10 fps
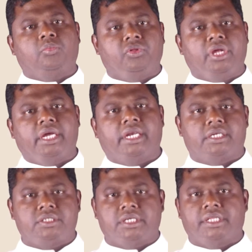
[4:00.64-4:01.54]
புதிய
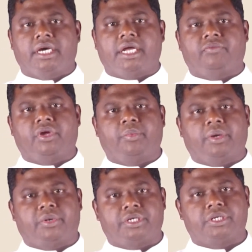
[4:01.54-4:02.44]
நற்செய்தி
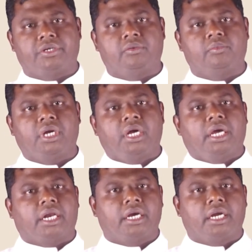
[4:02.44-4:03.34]
அறிவிப்பை பற்றியும்
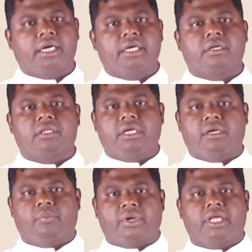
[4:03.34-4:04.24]
இரண்டாயிரத்தி
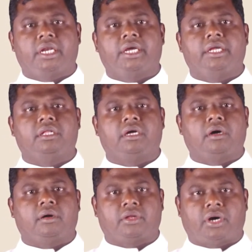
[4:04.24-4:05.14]

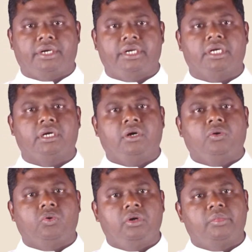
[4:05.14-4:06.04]
பதினைந்தாவது ஆண்டு
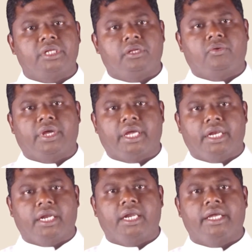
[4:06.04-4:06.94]
குடும்பத்தினுடைய
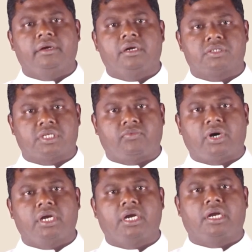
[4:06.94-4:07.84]
நிலை
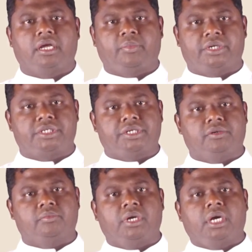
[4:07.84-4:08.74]
சவால்களை
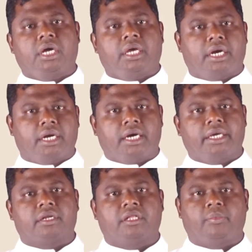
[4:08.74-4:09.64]
பற்றியும்
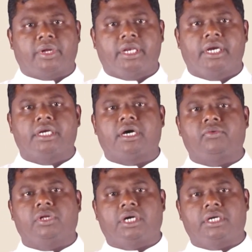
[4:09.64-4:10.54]
இரண்டாயிரத்தி
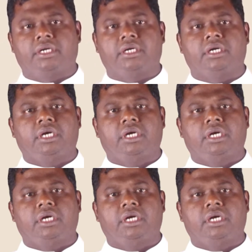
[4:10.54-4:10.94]
பதினெட்டாவது ஆண்டு